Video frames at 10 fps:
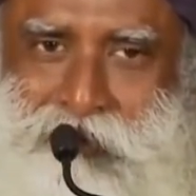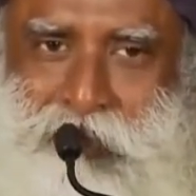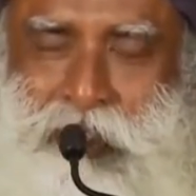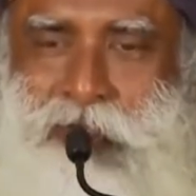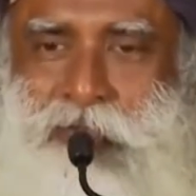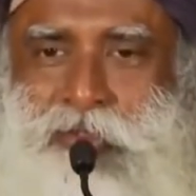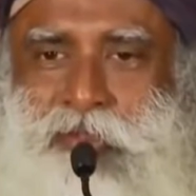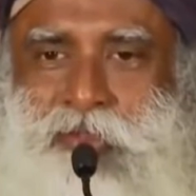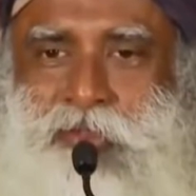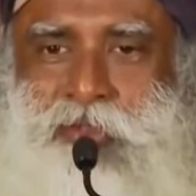Потому
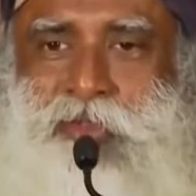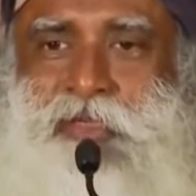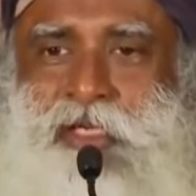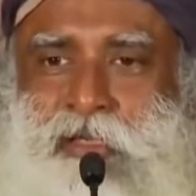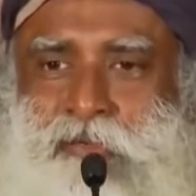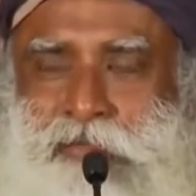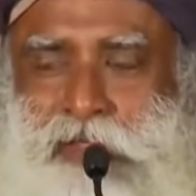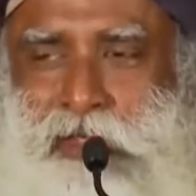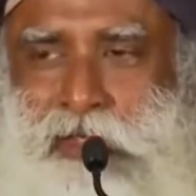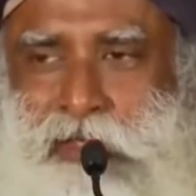что вы
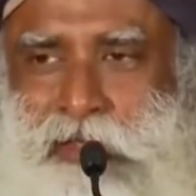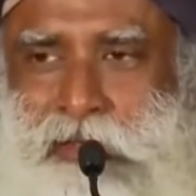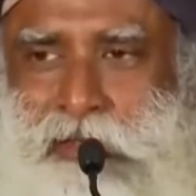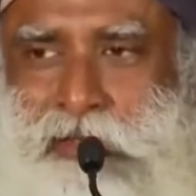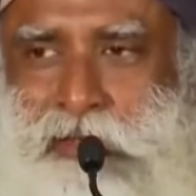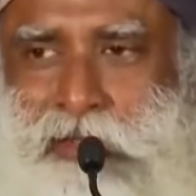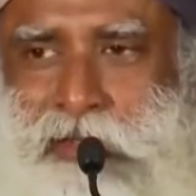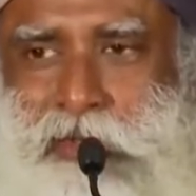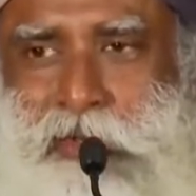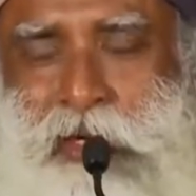создаете страх
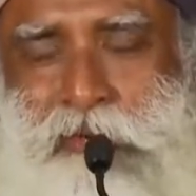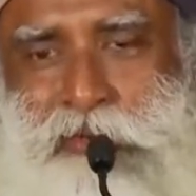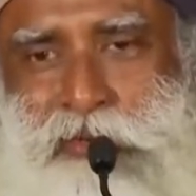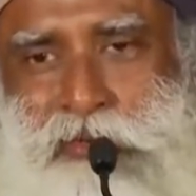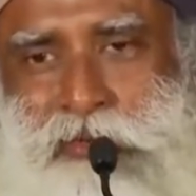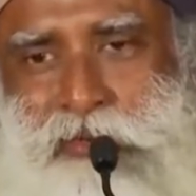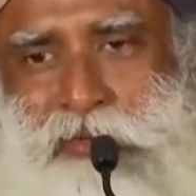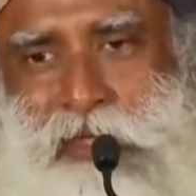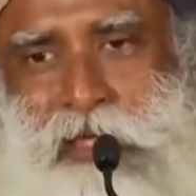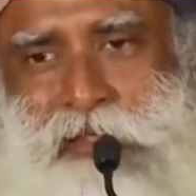при помощи своего
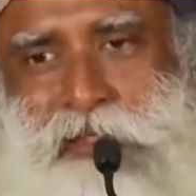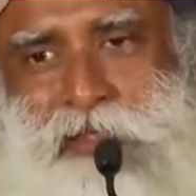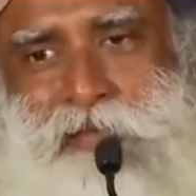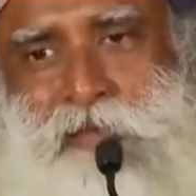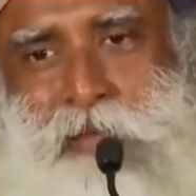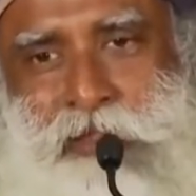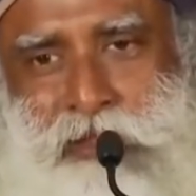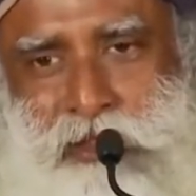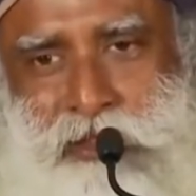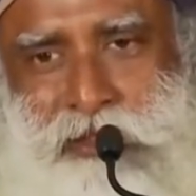чрезмерного
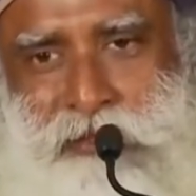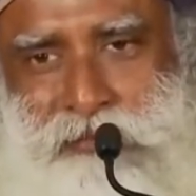воображения.